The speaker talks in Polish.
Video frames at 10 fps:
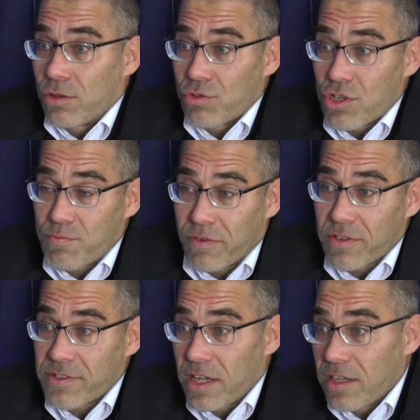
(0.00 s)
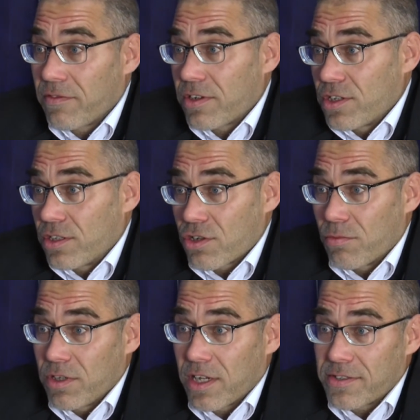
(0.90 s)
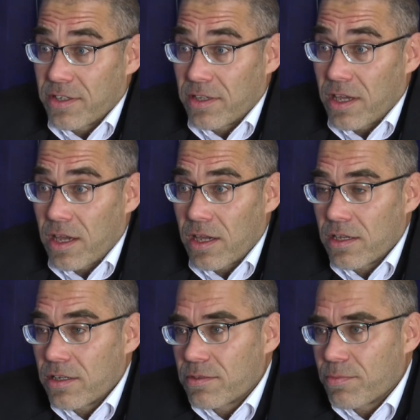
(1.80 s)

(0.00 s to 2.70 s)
tudzież powiązanie właśnie też komunikacyjne